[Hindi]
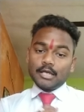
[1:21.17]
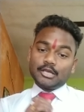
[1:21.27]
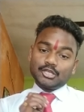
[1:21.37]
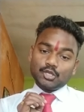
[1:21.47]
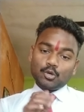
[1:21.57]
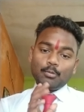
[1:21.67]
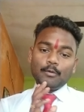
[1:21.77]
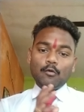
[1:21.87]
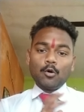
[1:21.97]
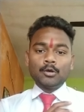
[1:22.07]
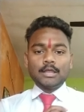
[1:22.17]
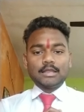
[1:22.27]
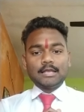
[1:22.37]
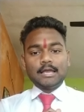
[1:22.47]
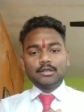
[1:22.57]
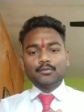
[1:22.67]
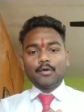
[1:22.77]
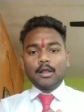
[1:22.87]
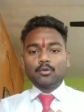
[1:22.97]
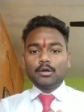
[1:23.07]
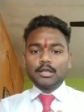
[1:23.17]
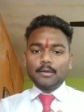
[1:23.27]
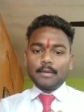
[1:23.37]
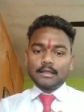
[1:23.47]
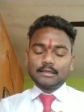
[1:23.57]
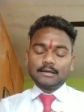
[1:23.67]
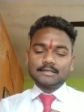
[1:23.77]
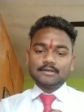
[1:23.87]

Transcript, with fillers: किसी को भी वो देते हैं तो वो अल्कोहल की मात्रा